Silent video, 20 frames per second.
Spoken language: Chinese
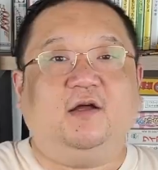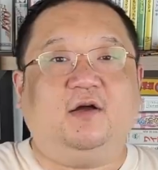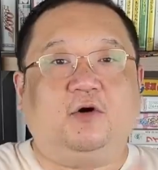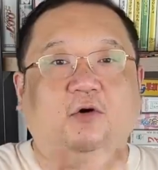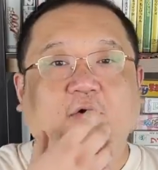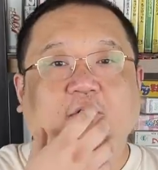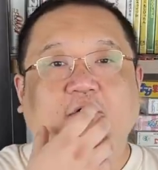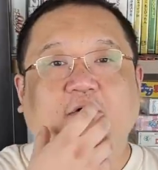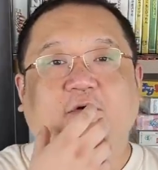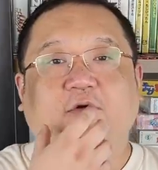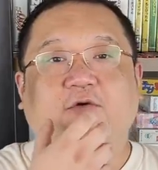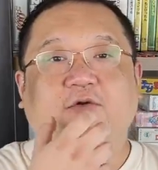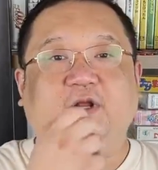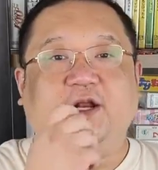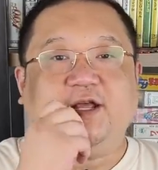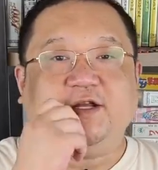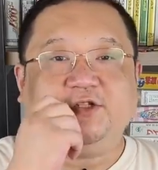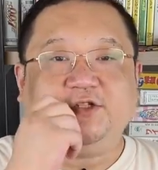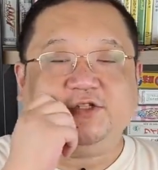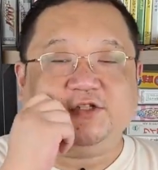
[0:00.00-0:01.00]
哦，原
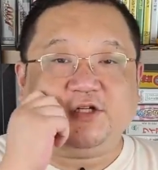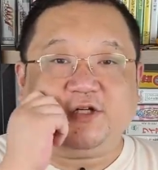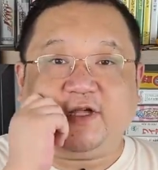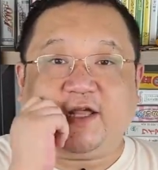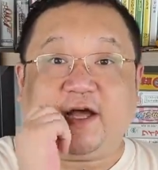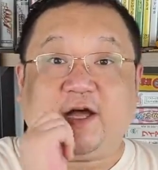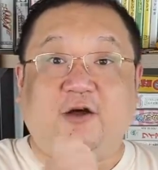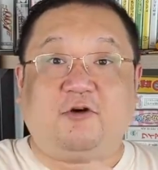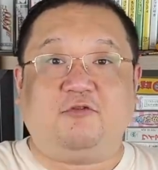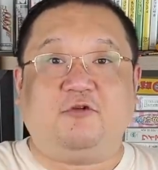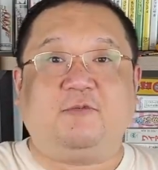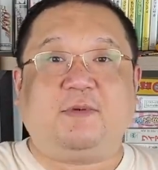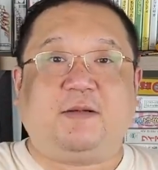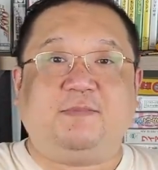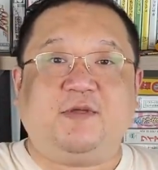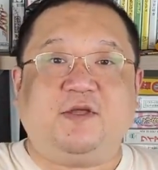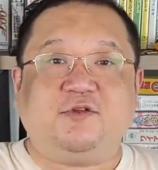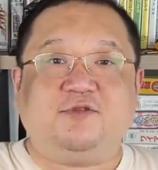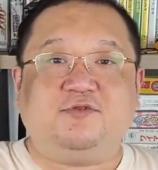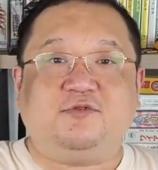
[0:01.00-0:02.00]
来是这样，我把
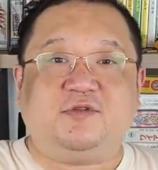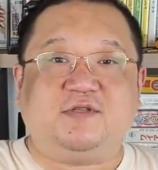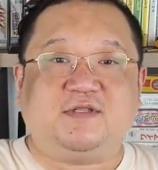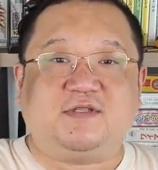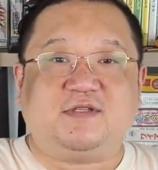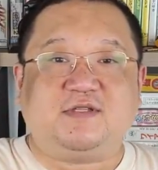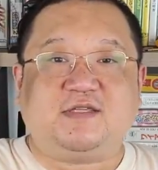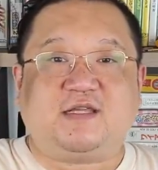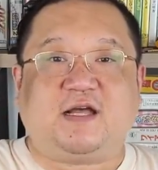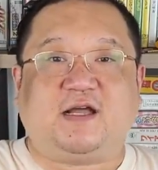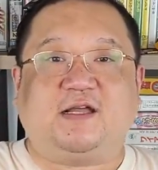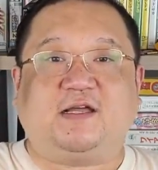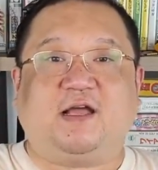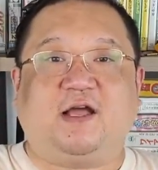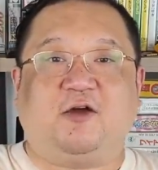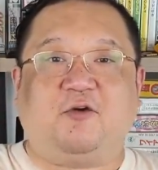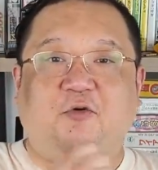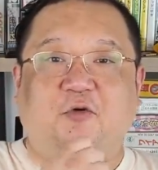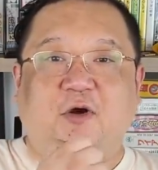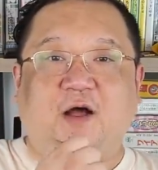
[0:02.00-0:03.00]
面具撕下一
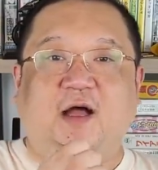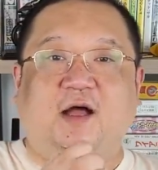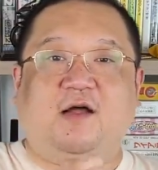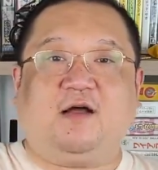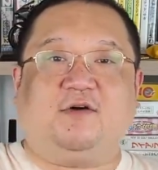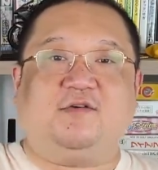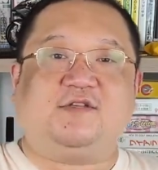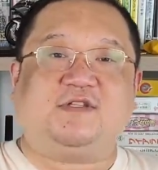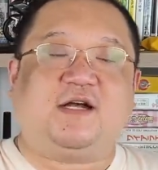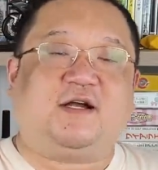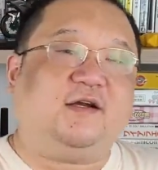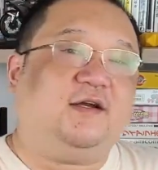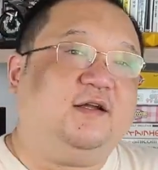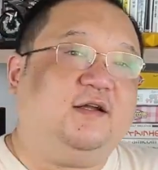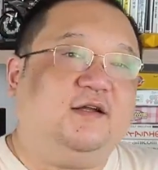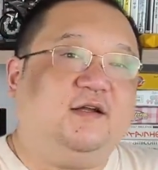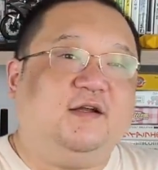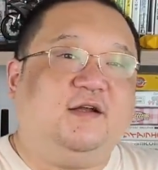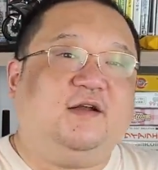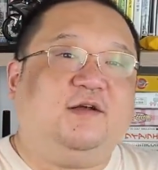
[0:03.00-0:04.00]
看，哗，好吓
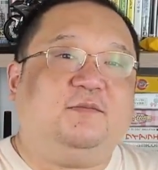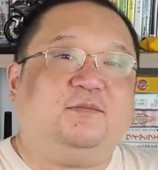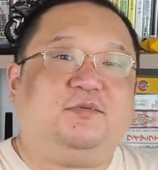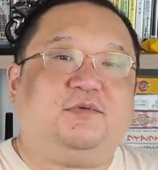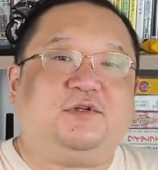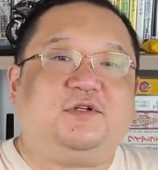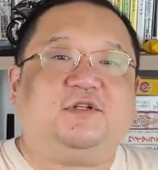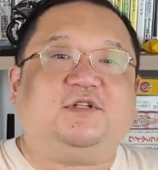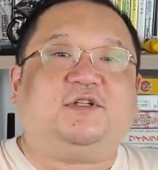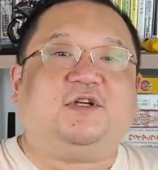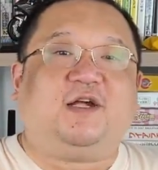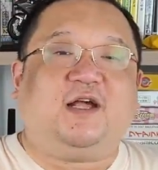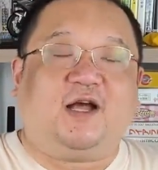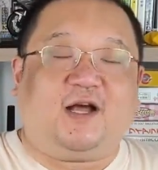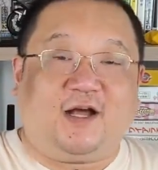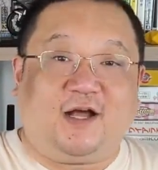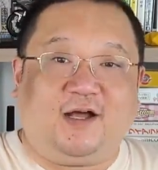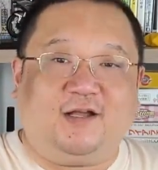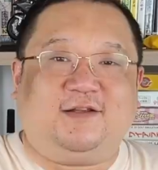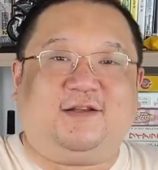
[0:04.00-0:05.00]
人，不是这样啊，